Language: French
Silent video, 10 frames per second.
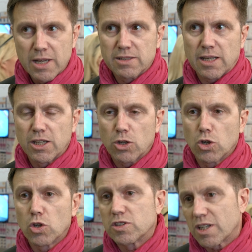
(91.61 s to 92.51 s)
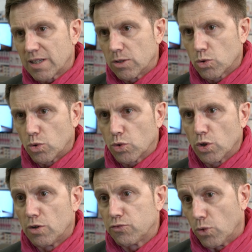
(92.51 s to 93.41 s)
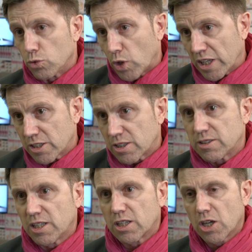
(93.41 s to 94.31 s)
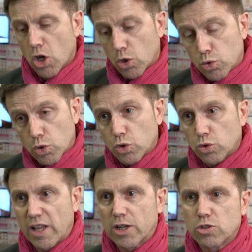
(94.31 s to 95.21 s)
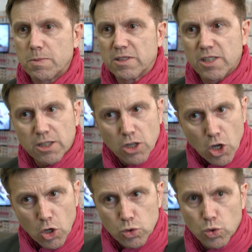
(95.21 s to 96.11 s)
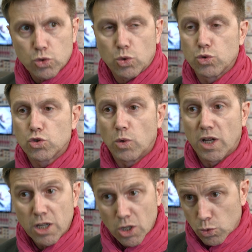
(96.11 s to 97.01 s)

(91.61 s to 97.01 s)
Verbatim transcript: C'est-à-dire que certains de nos concurrents font de la diététique, d'autres de la cosmétique, d'autres du soin.